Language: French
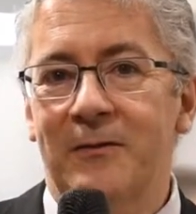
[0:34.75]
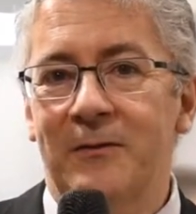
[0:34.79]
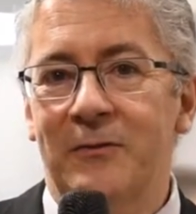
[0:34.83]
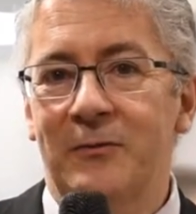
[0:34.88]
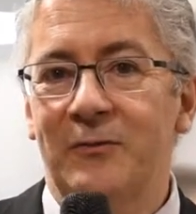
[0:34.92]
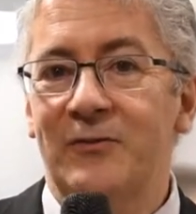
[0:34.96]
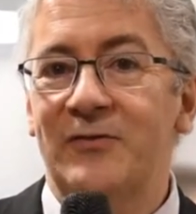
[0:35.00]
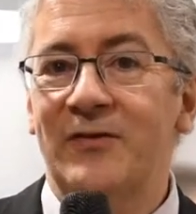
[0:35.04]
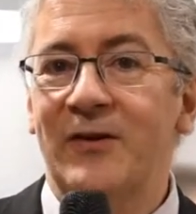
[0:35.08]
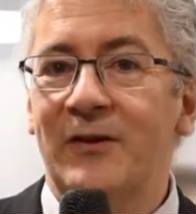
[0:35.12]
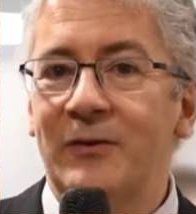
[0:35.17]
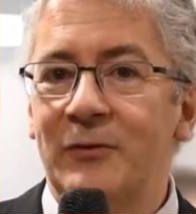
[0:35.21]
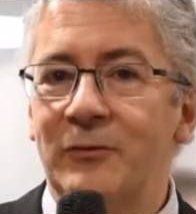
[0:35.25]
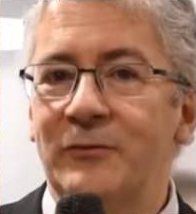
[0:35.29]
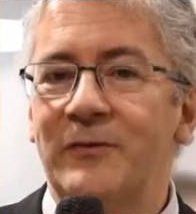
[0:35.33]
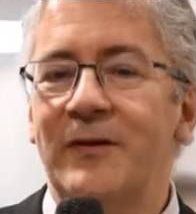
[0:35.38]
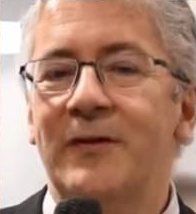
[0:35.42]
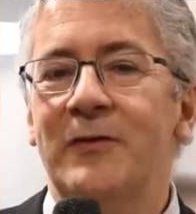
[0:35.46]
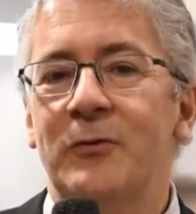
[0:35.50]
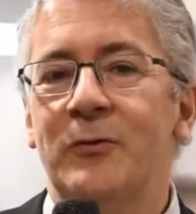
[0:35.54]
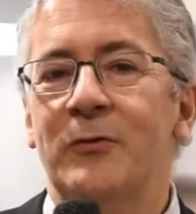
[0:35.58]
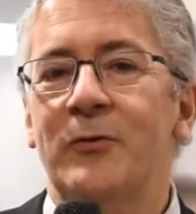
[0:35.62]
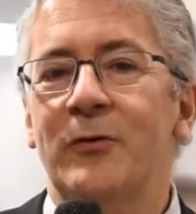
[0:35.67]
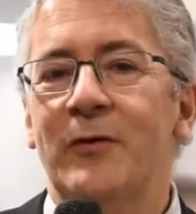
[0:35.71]
une
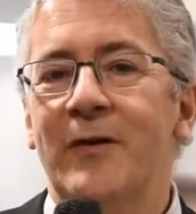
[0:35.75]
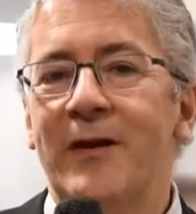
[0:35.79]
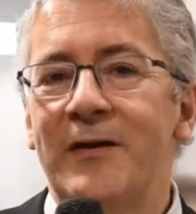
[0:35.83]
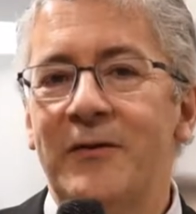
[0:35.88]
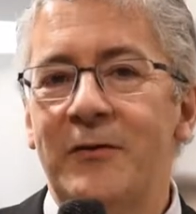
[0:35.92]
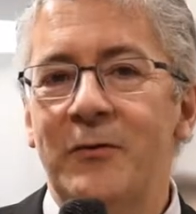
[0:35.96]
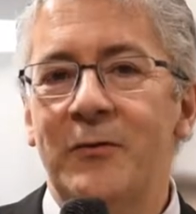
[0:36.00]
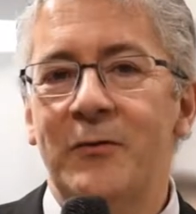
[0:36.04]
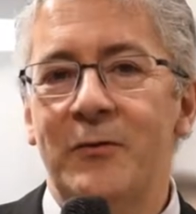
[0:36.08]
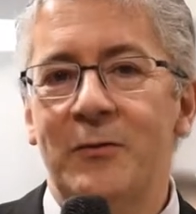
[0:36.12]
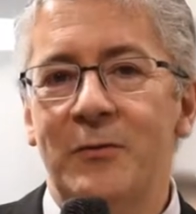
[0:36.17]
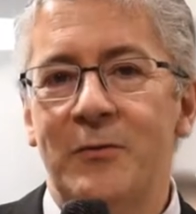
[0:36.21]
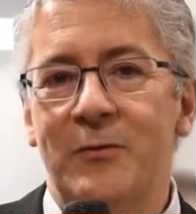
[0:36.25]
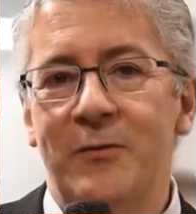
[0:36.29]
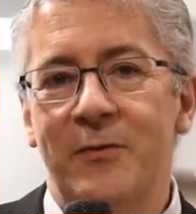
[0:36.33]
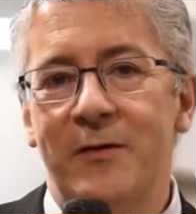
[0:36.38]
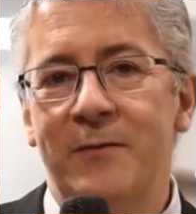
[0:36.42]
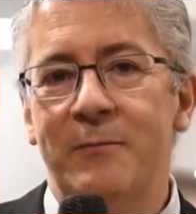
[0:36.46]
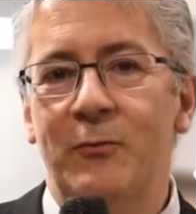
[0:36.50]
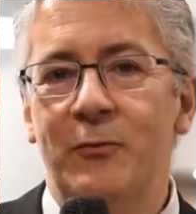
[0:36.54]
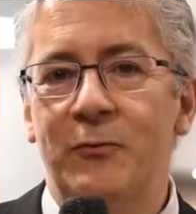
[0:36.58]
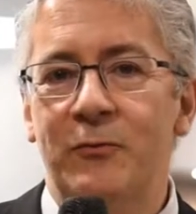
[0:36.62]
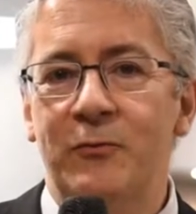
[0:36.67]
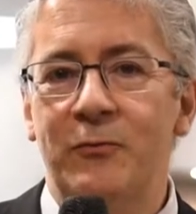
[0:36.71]
cinquantaine de donateurs ont
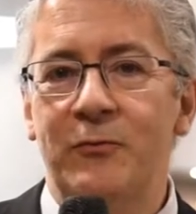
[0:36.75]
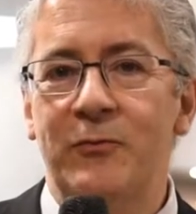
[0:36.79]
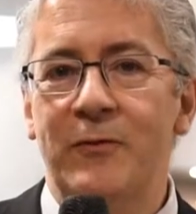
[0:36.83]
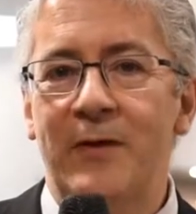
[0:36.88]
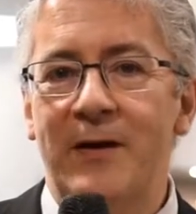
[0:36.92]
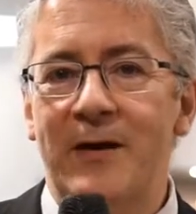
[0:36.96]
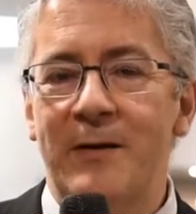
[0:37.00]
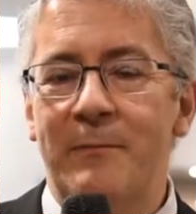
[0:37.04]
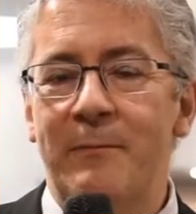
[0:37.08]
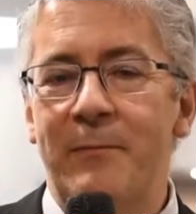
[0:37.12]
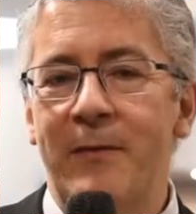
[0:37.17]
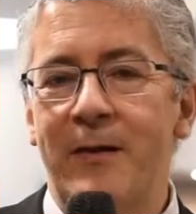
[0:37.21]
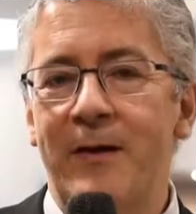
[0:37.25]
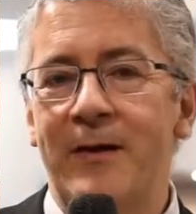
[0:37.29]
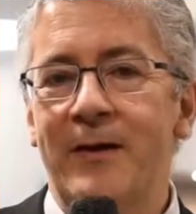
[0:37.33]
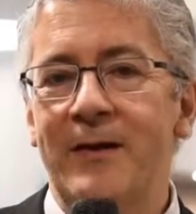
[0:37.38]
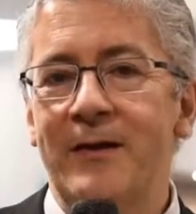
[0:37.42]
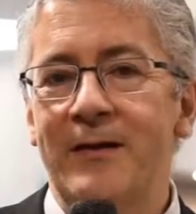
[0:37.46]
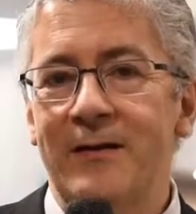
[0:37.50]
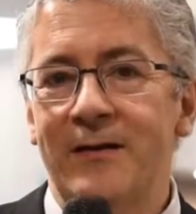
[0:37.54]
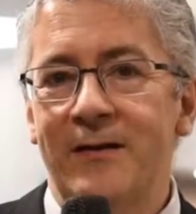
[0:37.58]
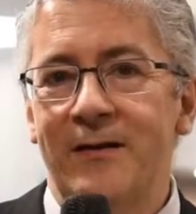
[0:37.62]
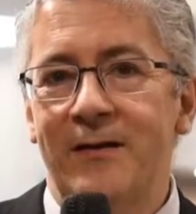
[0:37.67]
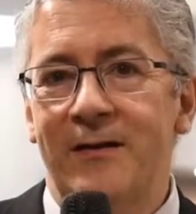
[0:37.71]
répondu à
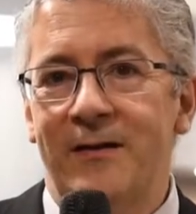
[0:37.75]
l'appel